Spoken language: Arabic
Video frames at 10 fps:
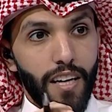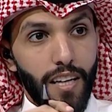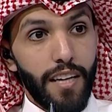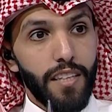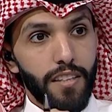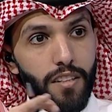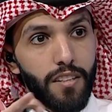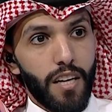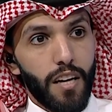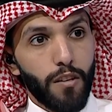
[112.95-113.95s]
نعم. كاليه
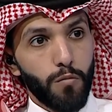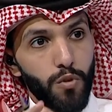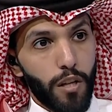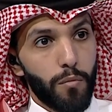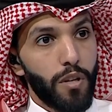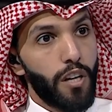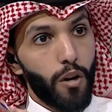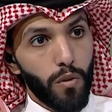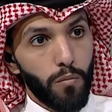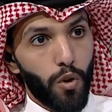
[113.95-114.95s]
اختيار المدربين
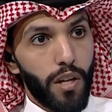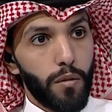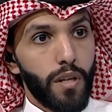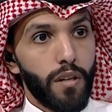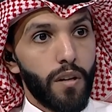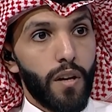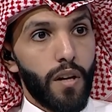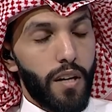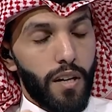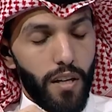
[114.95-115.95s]
او المعلمين
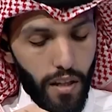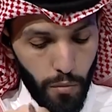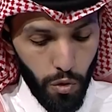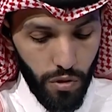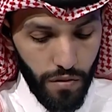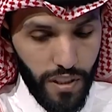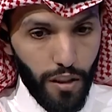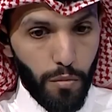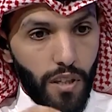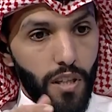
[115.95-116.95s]
آه، اللي موجودين في
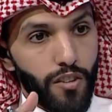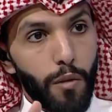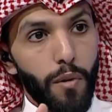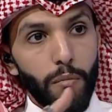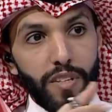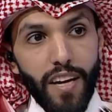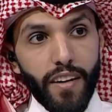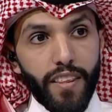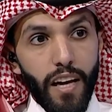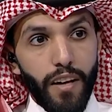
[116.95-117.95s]
التطبيق طيب المسار
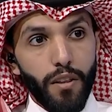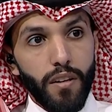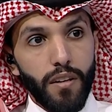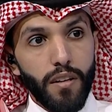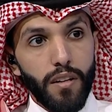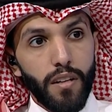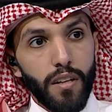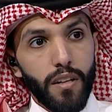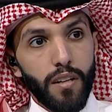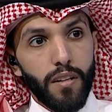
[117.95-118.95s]
الثالث
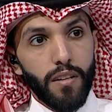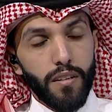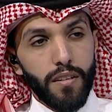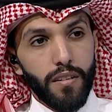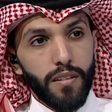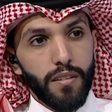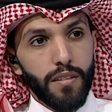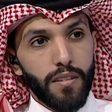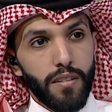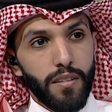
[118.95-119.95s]
المسار الثالث هو
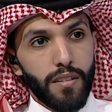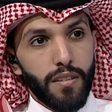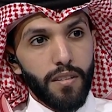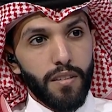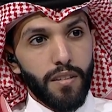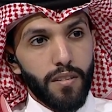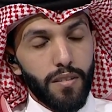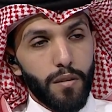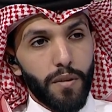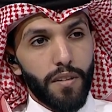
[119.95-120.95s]
مسار الاداء الصوتي
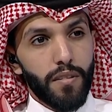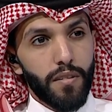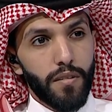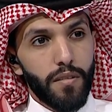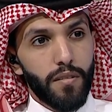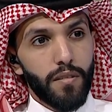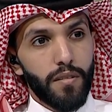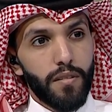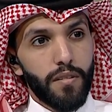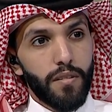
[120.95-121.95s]
جميل
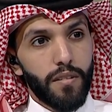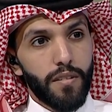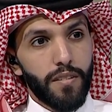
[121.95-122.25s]
كلنا